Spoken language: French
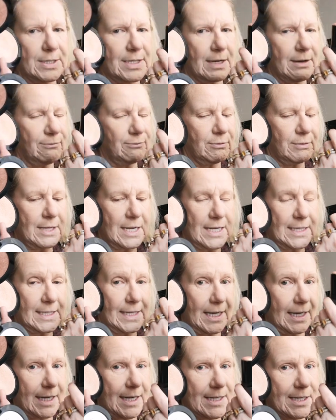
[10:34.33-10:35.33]
ça vous
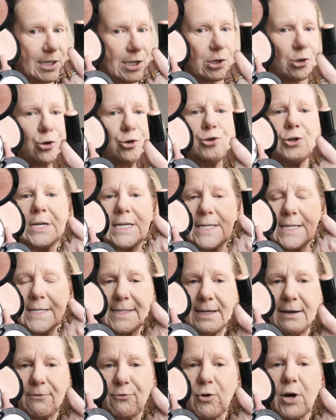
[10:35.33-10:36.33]
intéresse de
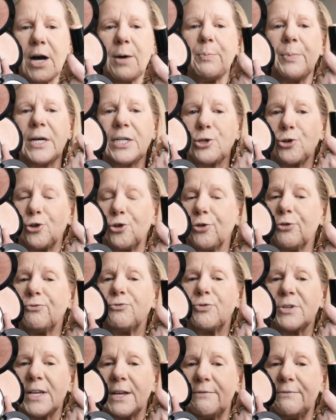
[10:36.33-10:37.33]
les avoir parce que
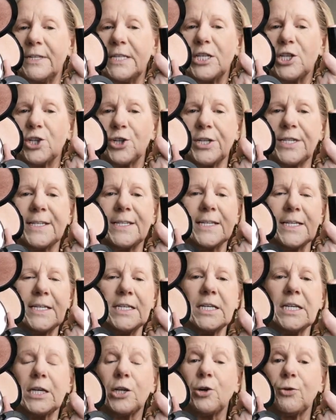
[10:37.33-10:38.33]
vous avez déjà
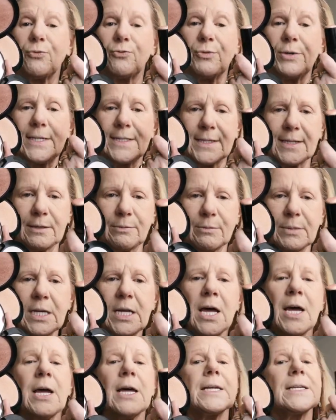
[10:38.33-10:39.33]
essayé et que vous les aimez,